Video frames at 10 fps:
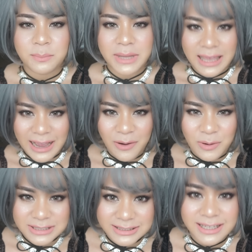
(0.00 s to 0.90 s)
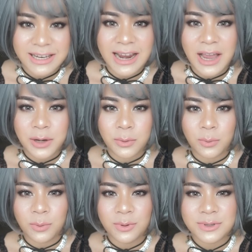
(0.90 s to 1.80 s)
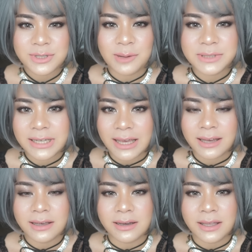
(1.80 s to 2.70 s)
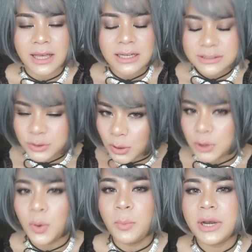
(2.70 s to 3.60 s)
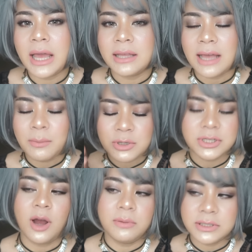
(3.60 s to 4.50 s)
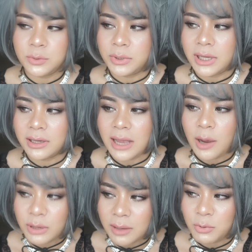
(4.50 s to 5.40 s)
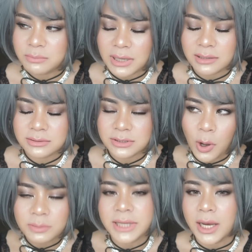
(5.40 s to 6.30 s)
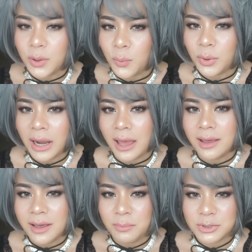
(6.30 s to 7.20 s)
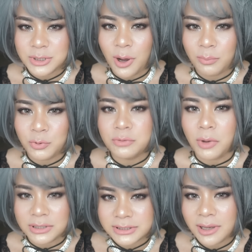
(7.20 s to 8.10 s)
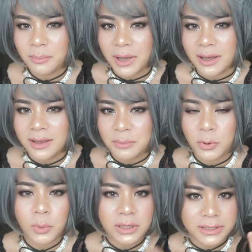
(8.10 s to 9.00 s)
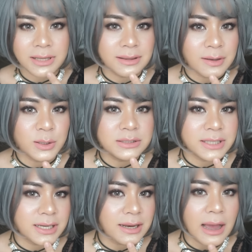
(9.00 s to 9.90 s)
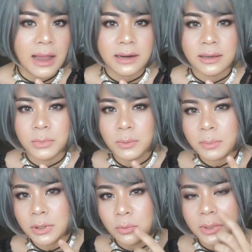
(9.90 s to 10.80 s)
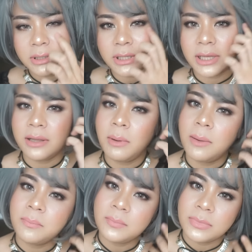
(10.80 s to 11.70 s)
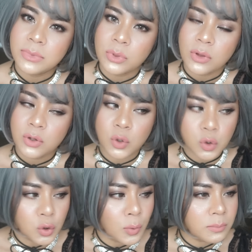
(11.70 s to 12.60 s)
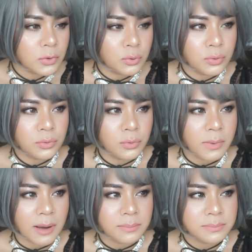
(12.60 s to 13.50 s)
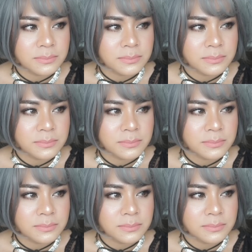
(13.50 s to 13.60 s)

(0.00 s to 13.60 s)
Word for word: เป็นไงคะ6 สีที่ทายดูชอบสีไหนกันเอ่ยส่วนตัวมดนะถ้ามดชอบที่สุดนะคราวนี้มดมาชอบสายนูดแหละมดชอบนูดบอสซัมมดว่าสีก็คือสีที่ทานะมดว่ามันดูเป็นสีที่แบบดูนุ่มดูแบบ